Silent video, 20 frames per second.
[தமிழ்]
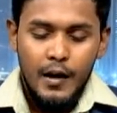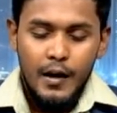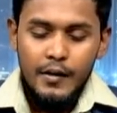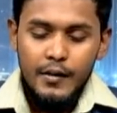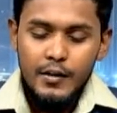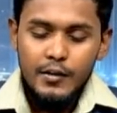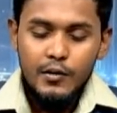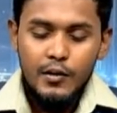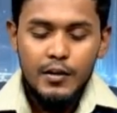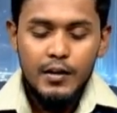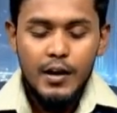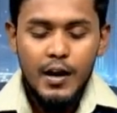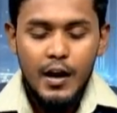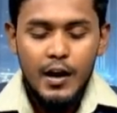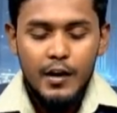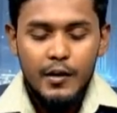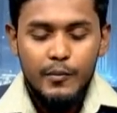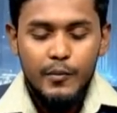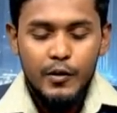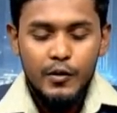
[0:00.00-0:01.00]
அதனைத் தொடர்ந்து
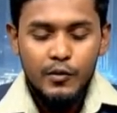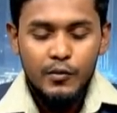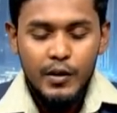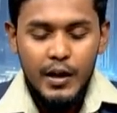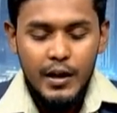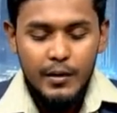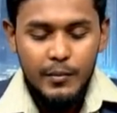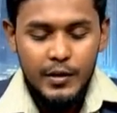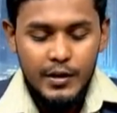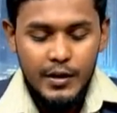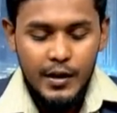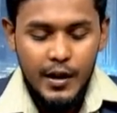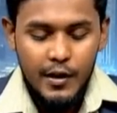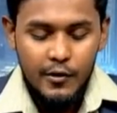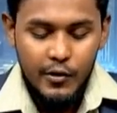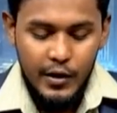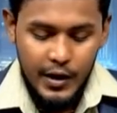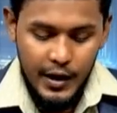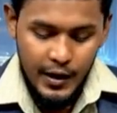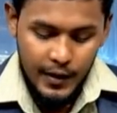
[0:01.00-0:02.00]
நாங்கள் இப்போது உதயன்
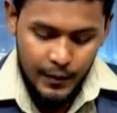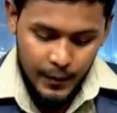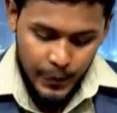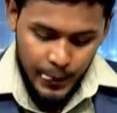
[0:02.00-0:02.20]
பத்திரிகையினுடைய